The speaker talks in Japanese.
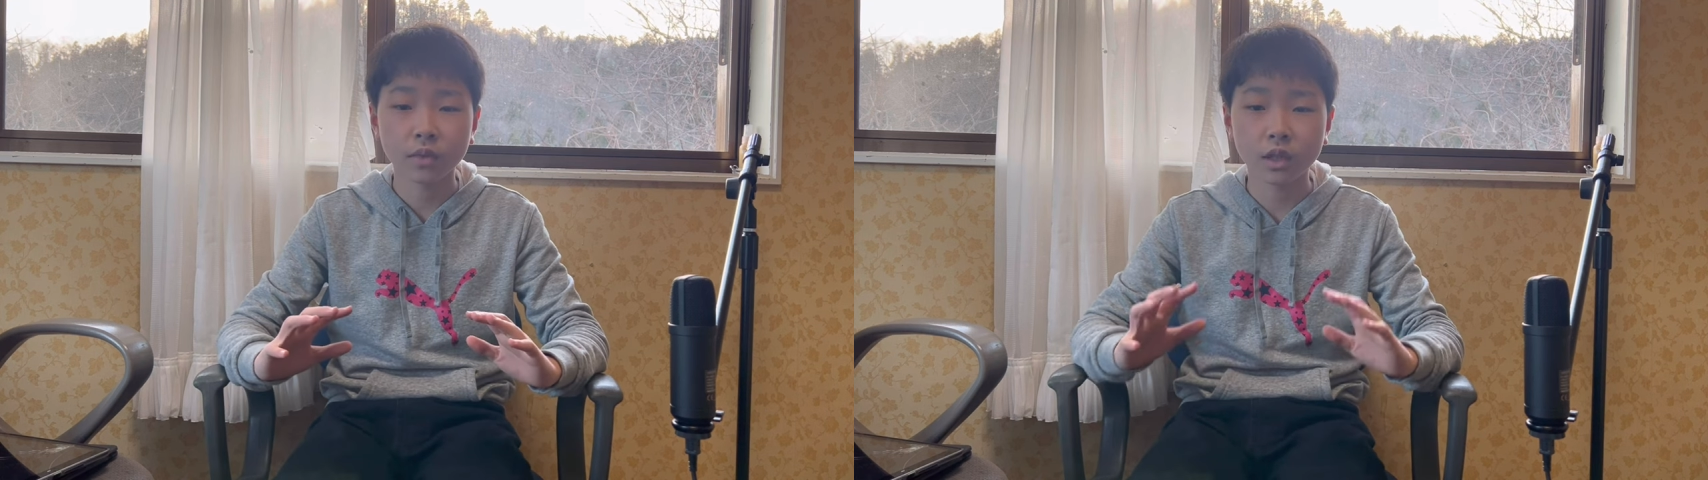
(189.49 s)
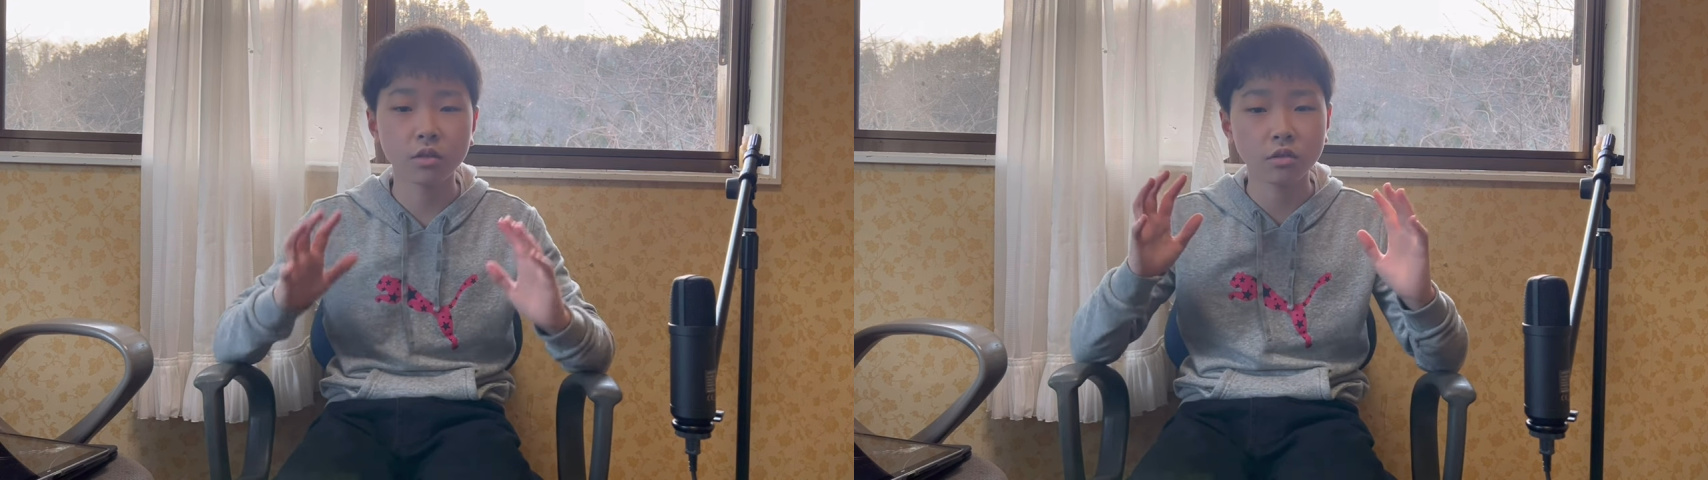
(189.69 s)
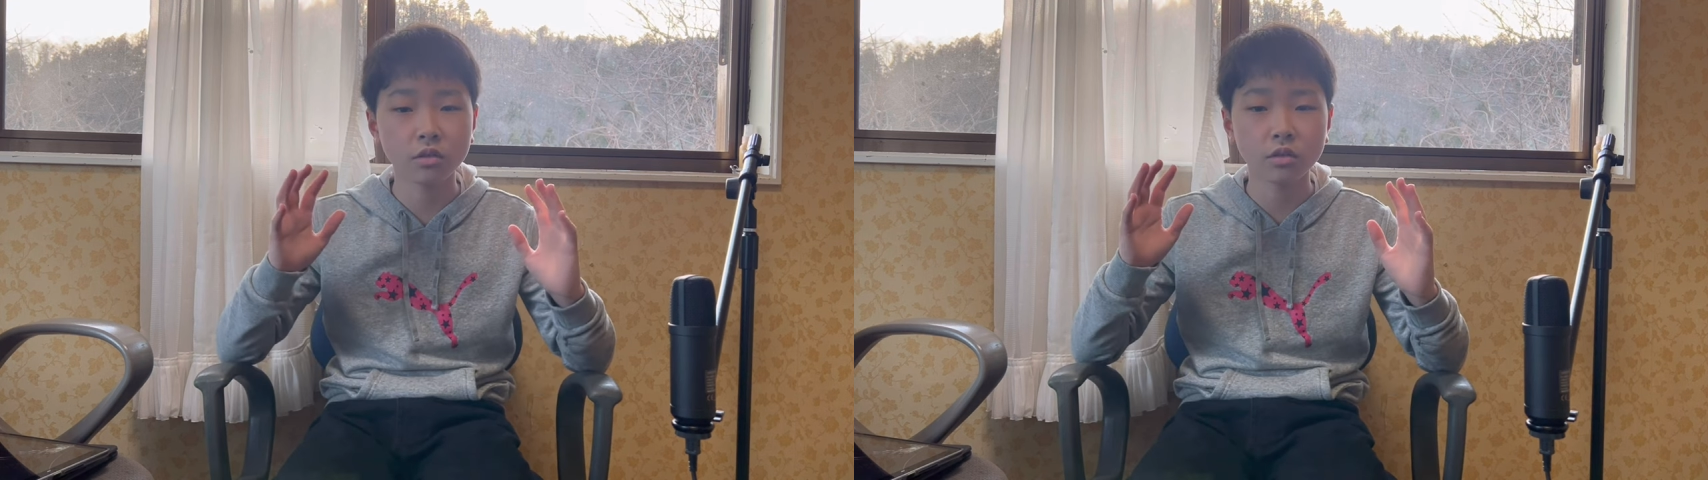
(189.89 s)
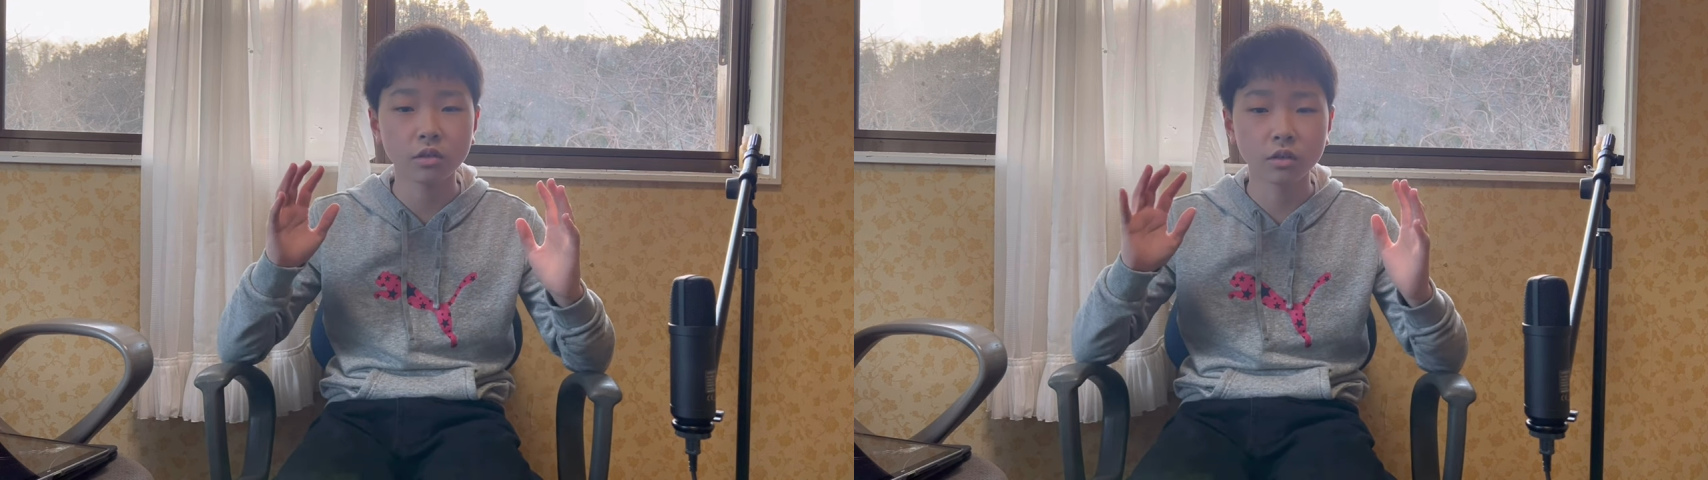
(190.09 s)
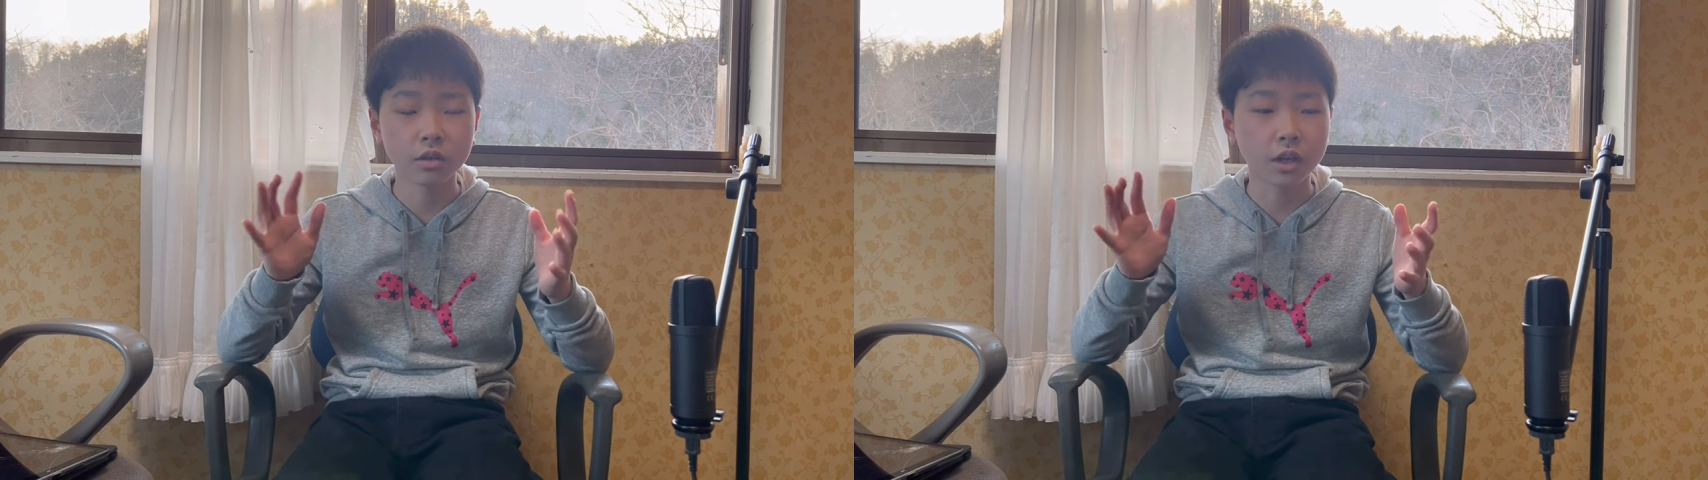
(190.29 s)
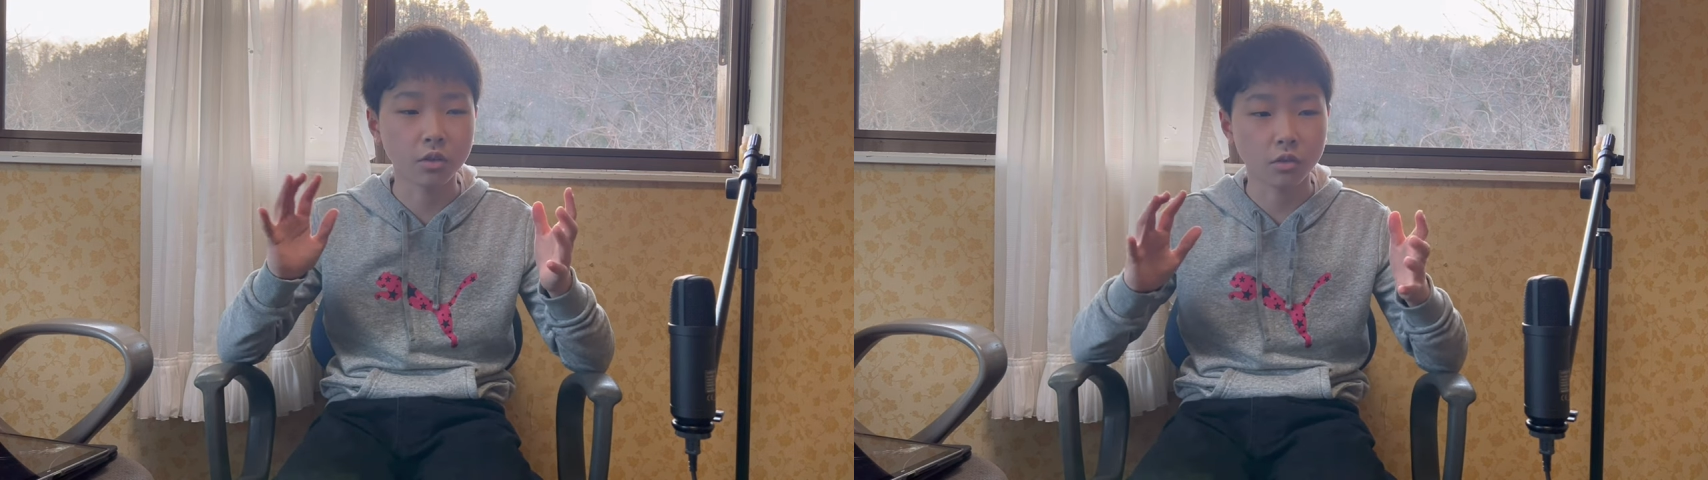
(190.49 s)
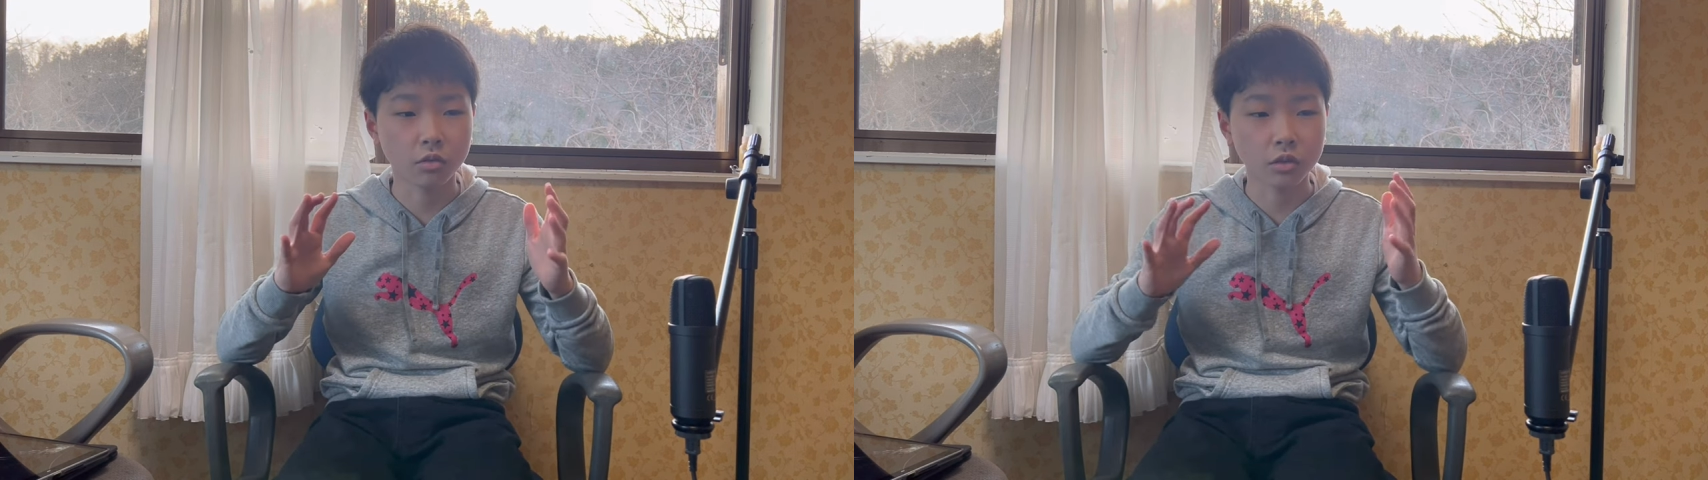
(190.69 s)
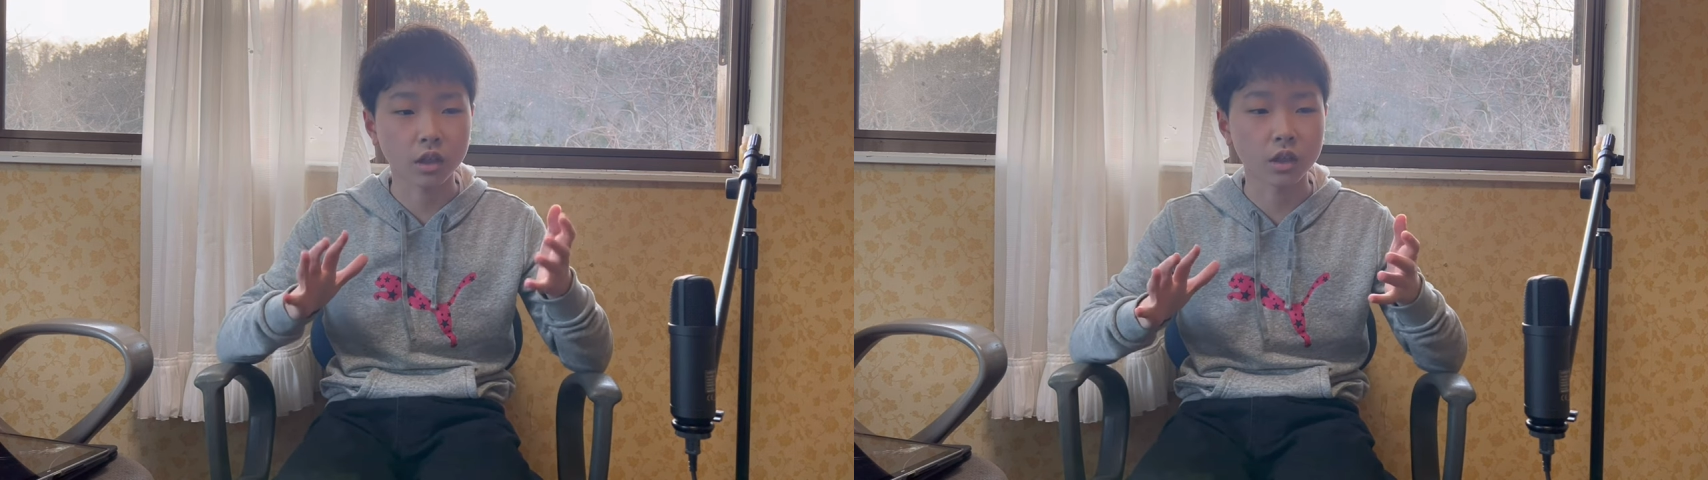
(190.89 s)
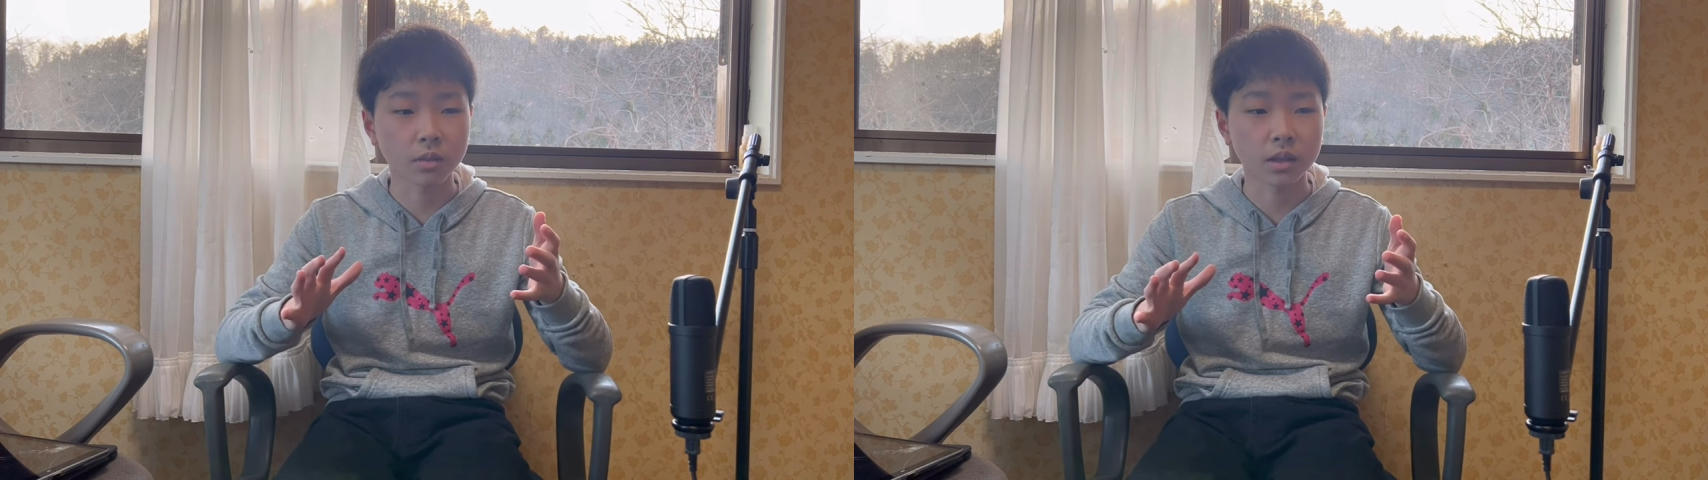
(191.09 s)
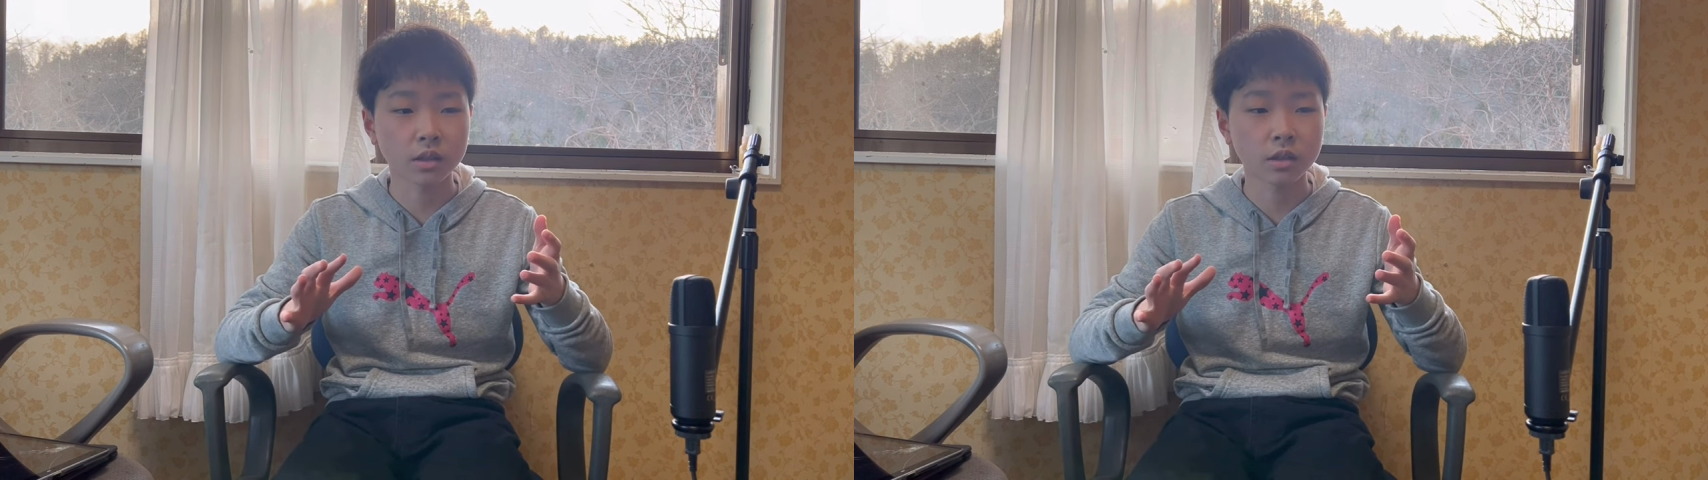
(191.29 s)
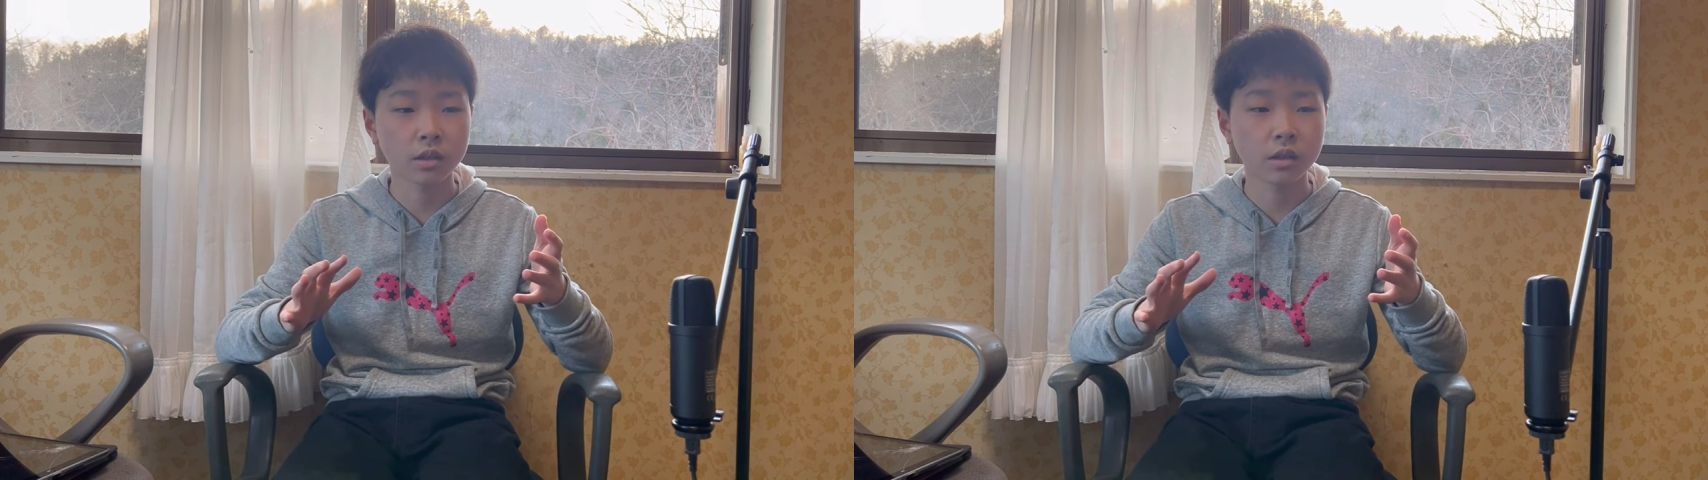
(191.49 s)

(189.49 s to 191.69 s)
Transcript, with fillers: ていうぐらいのことができます